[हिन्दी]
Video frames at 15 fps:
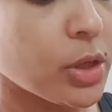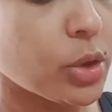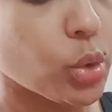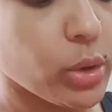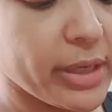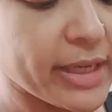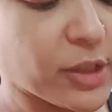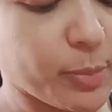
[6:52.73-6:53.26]
तो
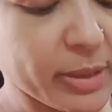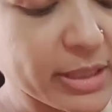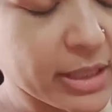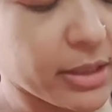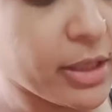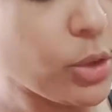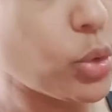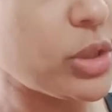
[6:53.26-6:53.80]
नेक्स्ट पेज
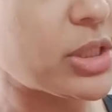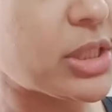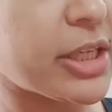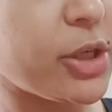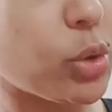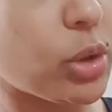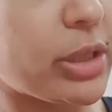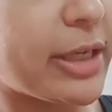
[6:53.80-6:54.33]
आता है तो ये
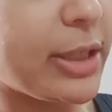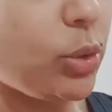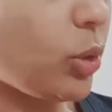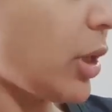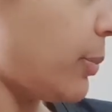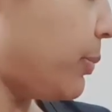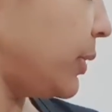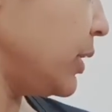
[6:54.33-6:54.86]
स्टिकी होता है तो
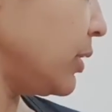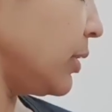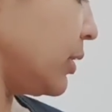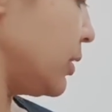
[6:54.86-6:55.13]
आप